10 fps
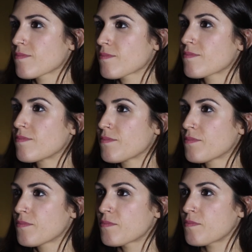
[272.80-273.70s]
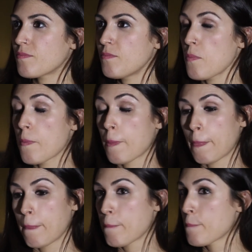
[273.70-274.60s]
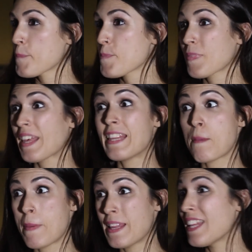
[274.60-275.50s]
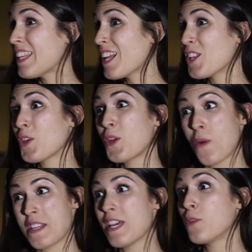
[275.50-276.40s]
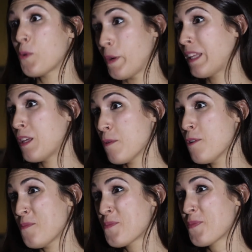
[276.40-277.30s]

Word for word: a Google va a comprar y a Facebook va a pasar el rato. Depende tanto de cuál sea tu objetivo.